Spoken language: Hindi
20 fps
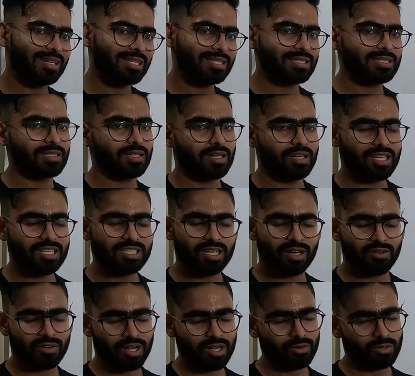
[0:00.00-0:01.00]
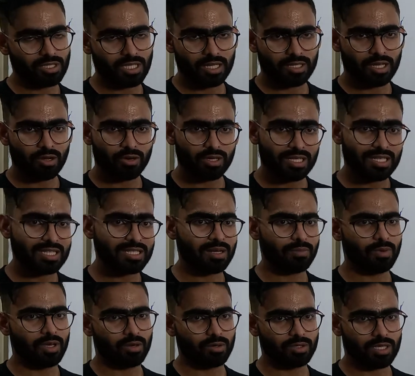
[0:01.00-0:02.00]
डिस डीजनरेट हो जाता है और
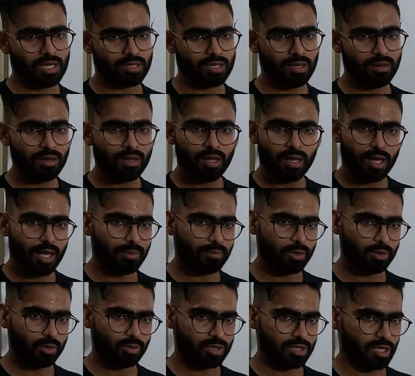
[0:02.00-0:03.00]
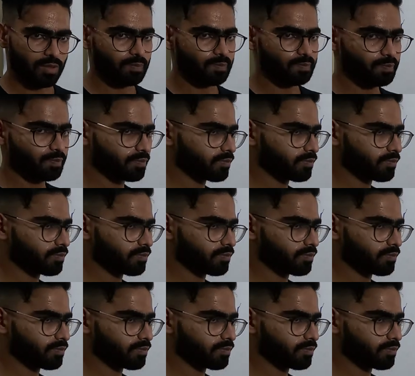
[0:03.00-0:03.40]
डिसअपेयर हो जाता है एम्ब्रियो से